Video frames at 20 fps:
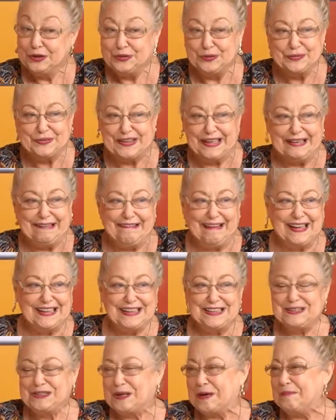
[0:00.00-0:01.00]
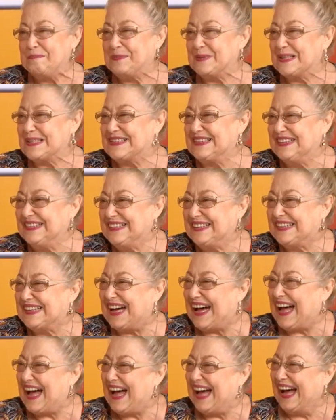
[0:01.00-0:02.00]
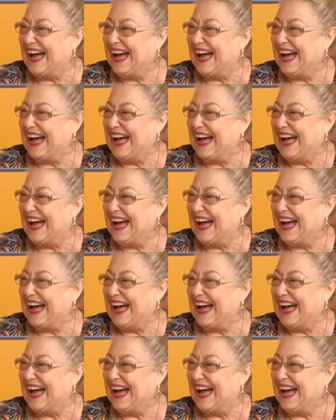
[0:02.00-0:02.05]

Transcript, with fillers: não tem nada de representar.